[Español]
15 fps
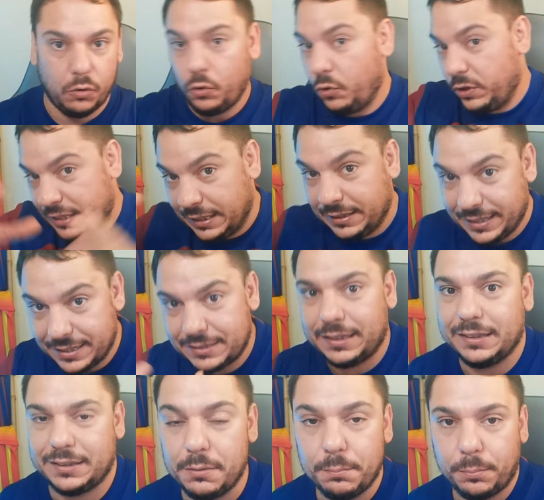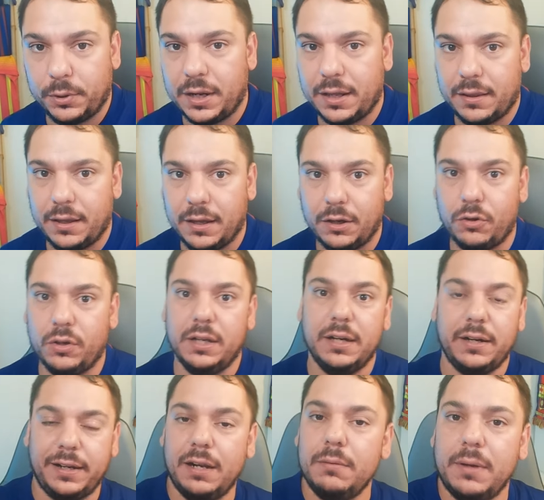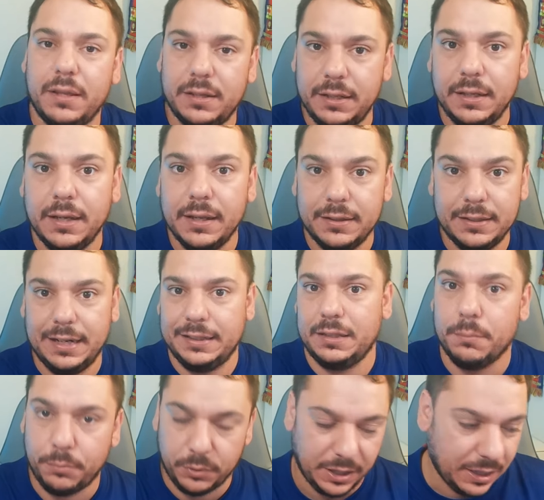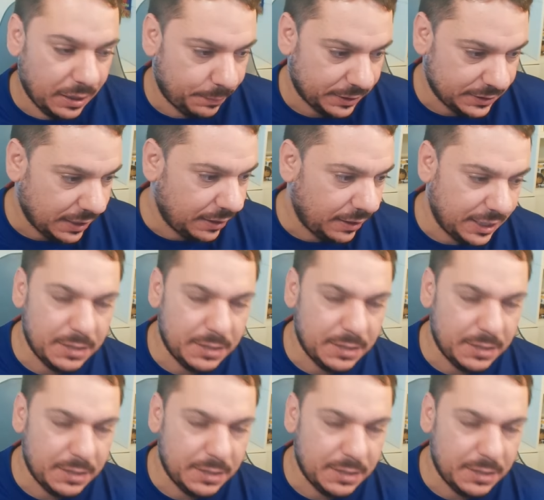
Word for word: y el de esta temporada con el Real Madrid de la temporada pasada.